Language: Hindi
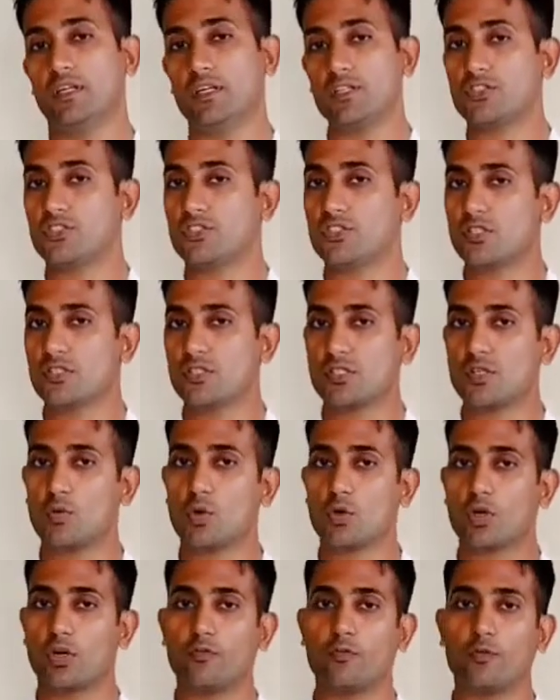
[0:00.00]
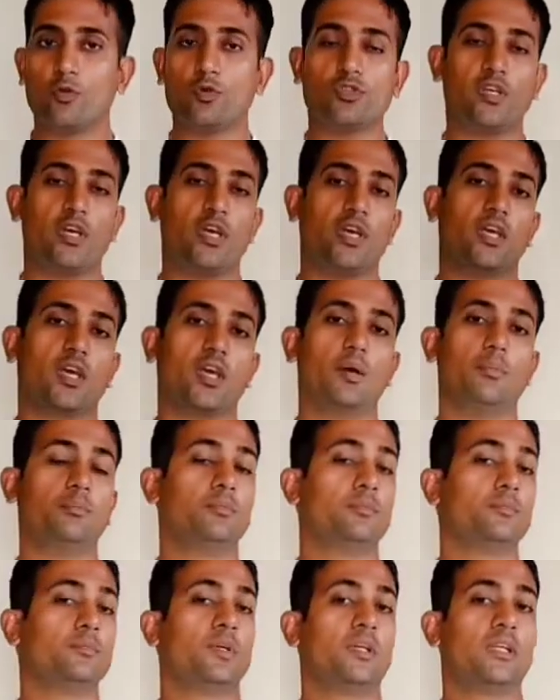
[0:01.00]
इस चीज़ से वो कंफ्यूज है कि हम
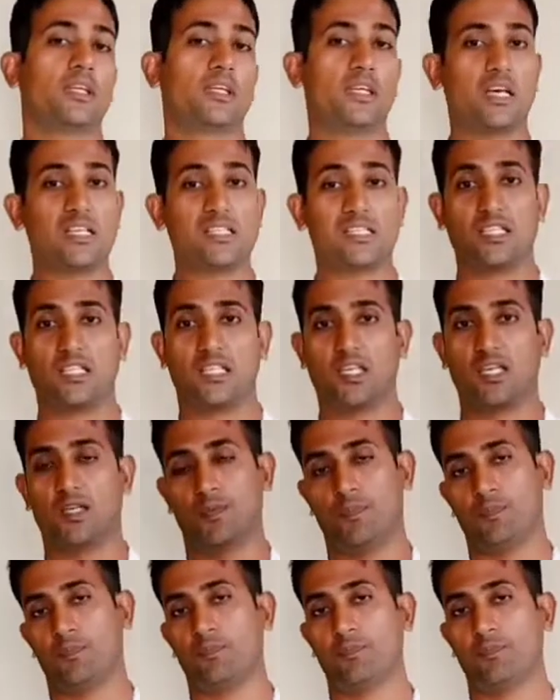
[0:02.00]
क्या सीखें